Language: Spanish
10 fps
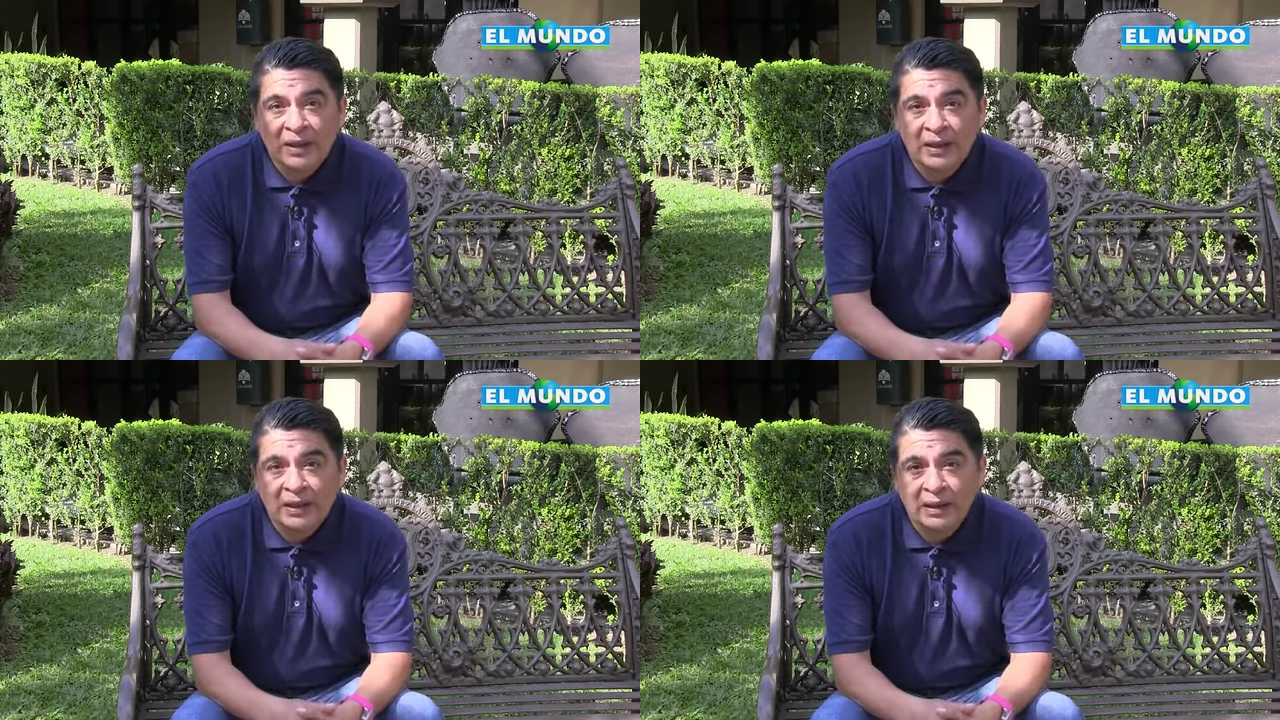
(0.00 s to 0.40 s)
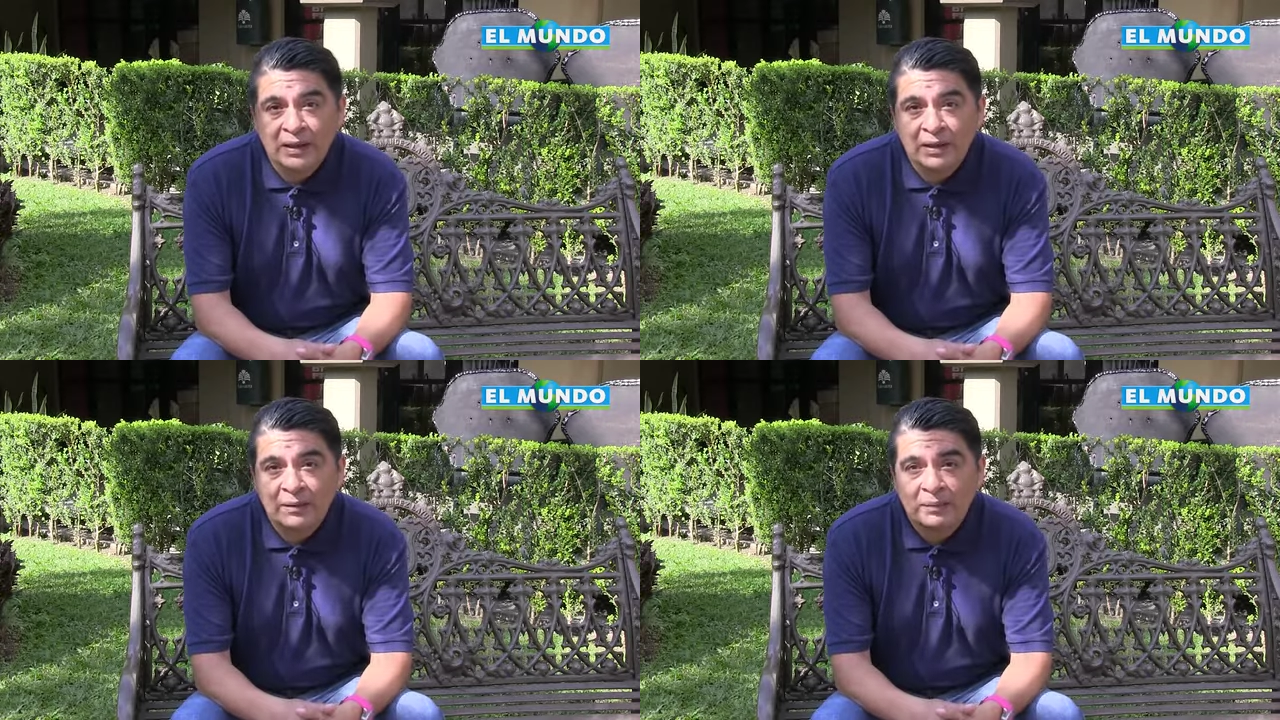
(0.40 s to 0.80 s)

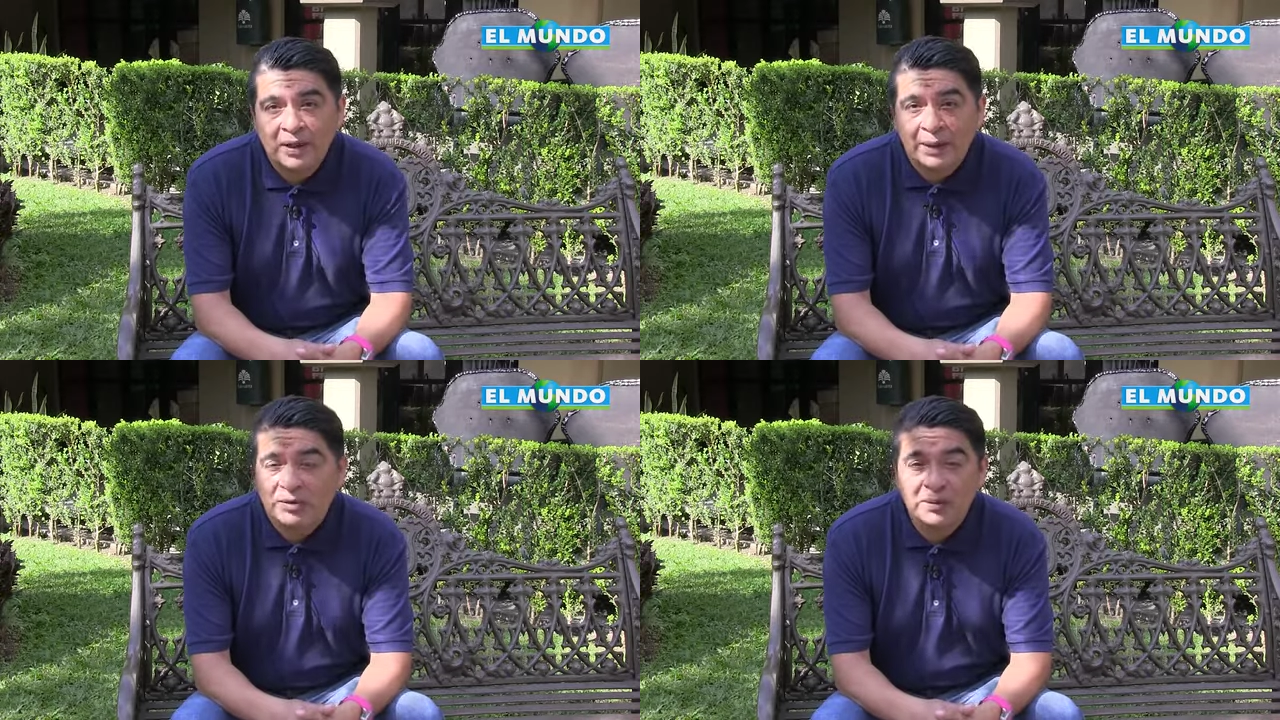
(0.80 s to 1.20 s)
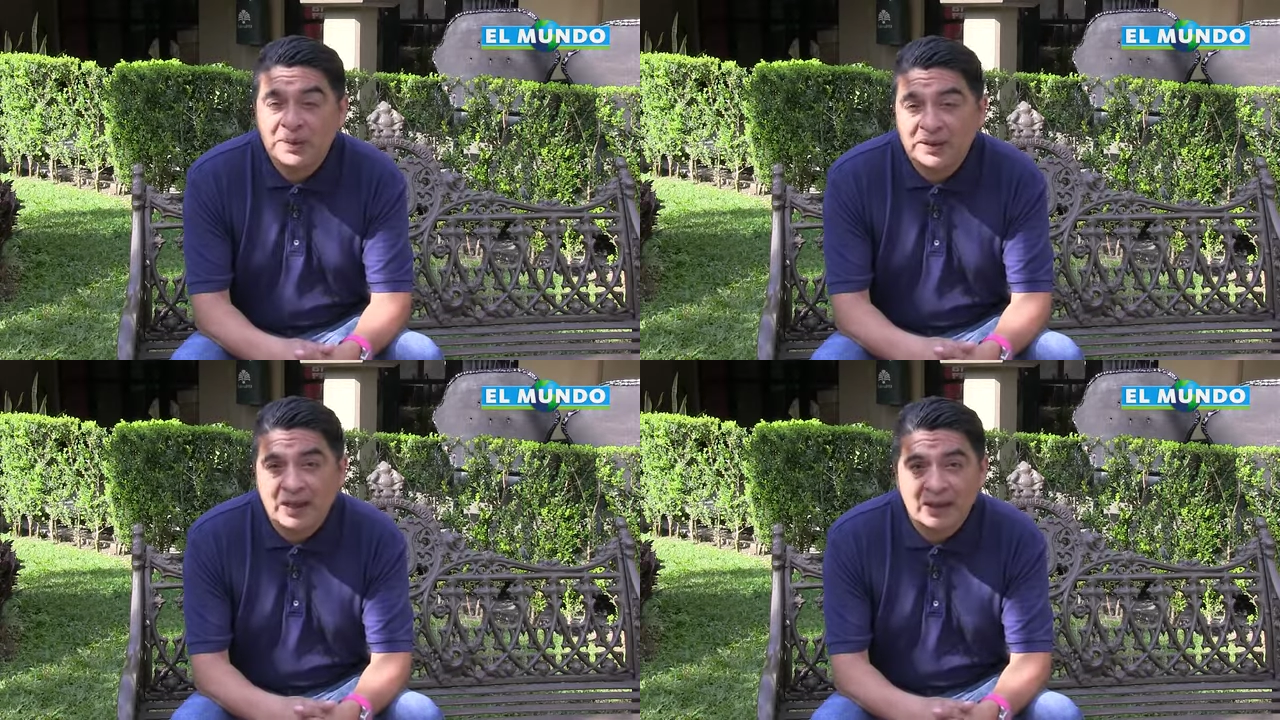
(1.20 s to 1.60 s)
Y queremos
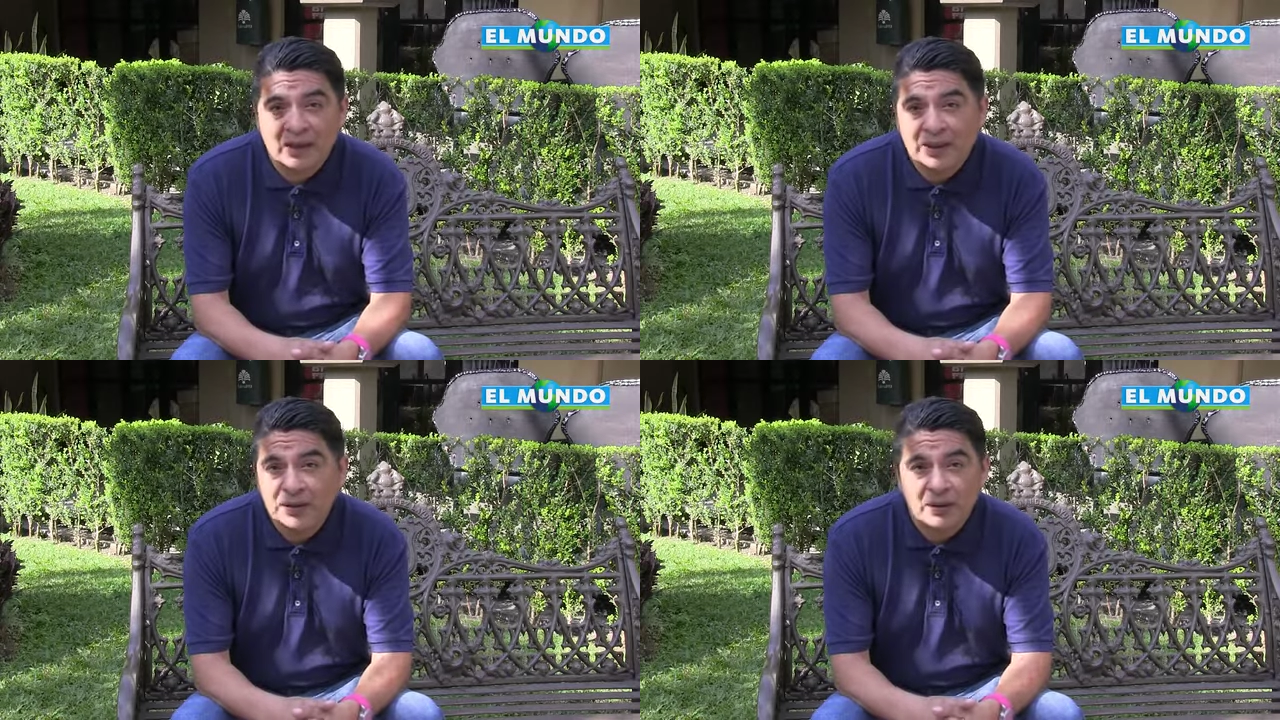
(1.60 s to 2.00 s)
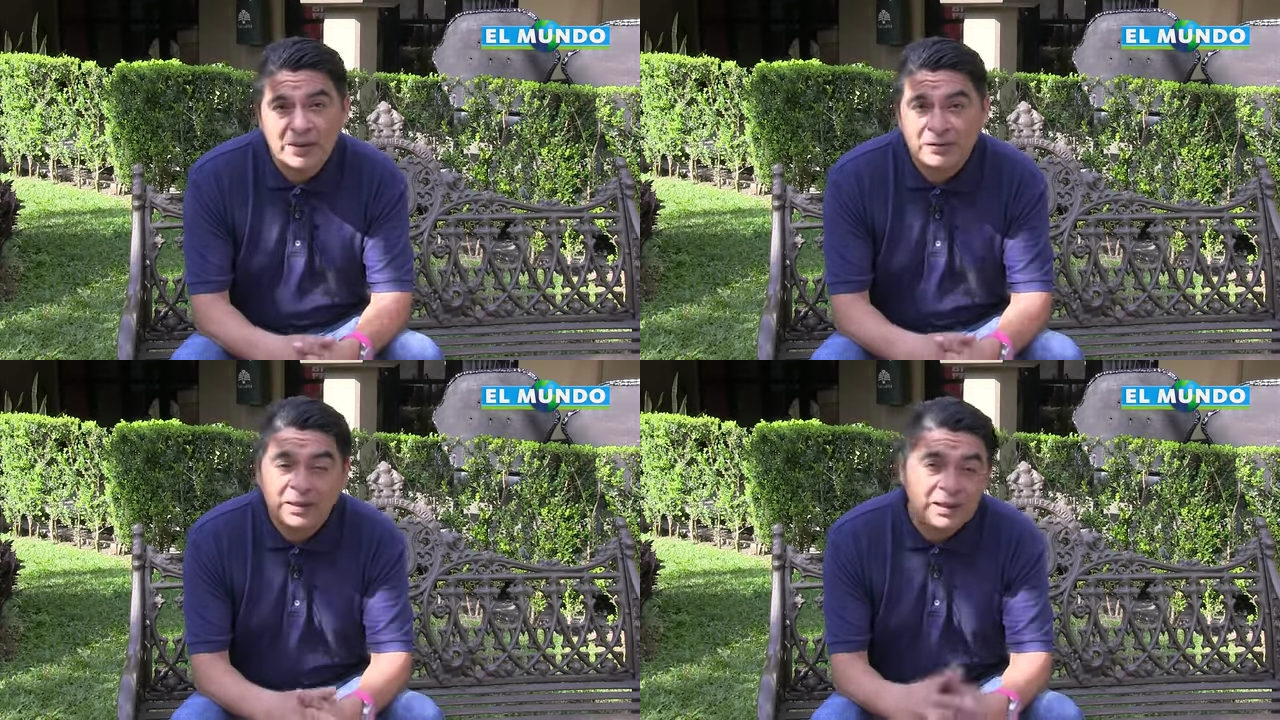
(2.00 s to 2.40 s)
invitar a toda
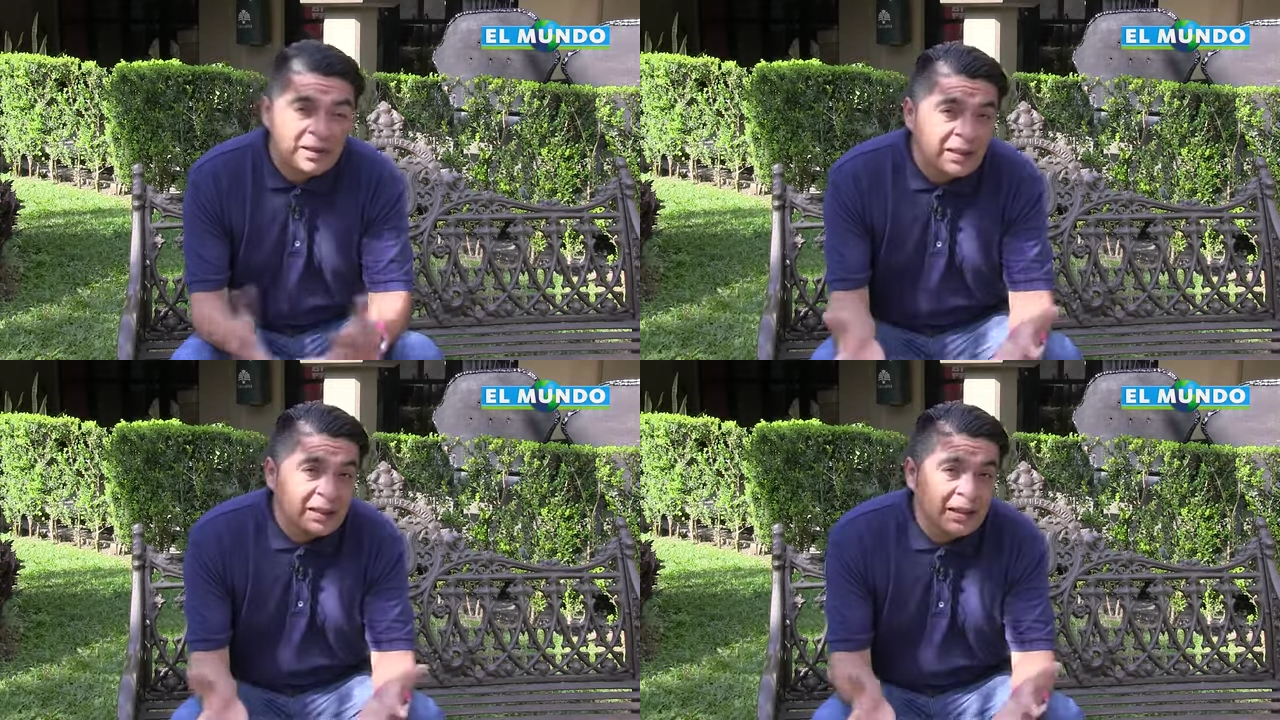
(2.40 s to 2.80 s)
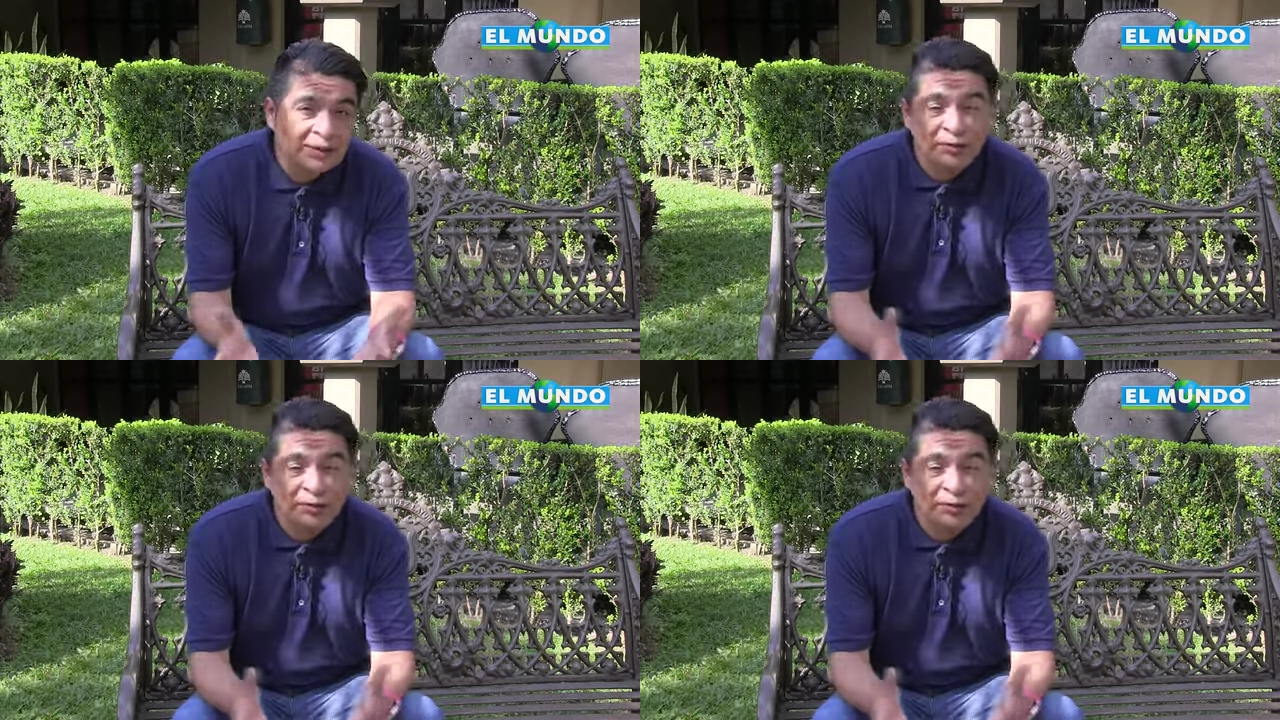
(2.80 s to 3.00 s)
la ciudadanía,